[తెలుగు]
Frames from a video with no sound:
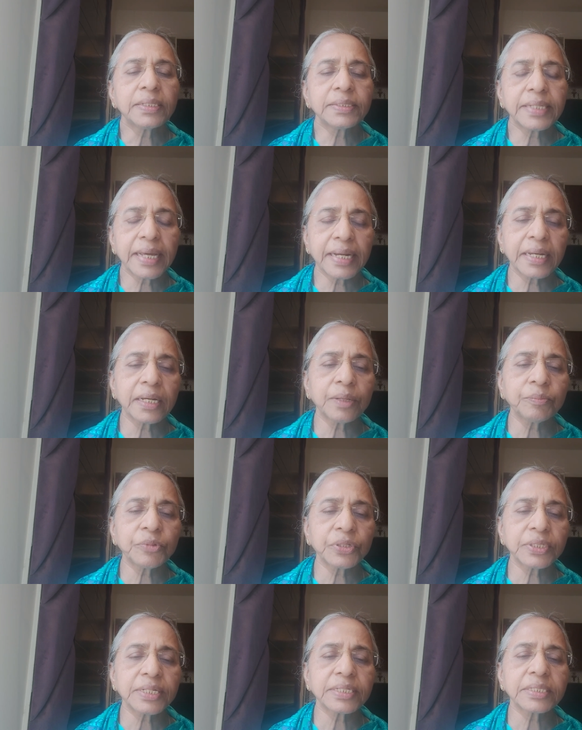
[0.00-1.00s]

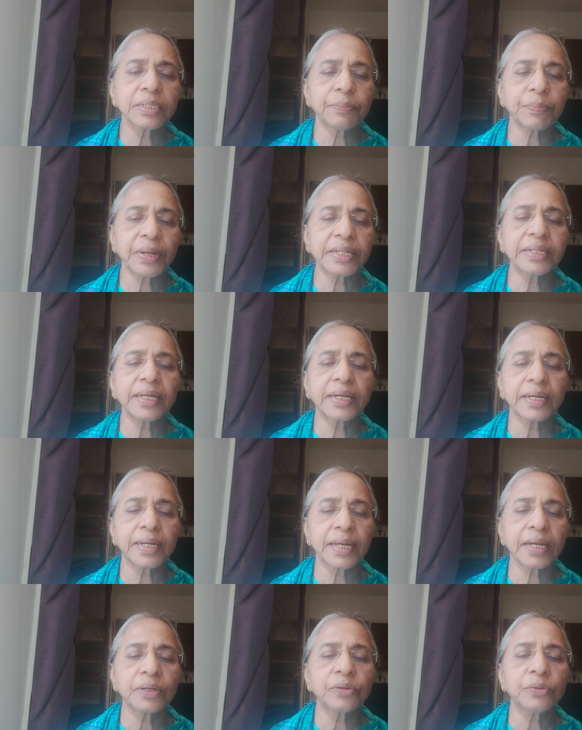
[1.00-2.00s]
శరీరంతో చేసిన ప్రతి
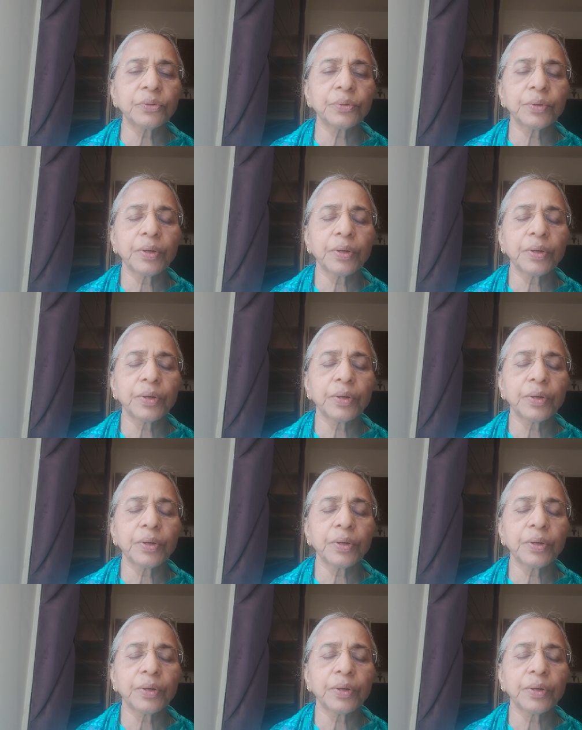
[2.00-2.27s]
క్రియకు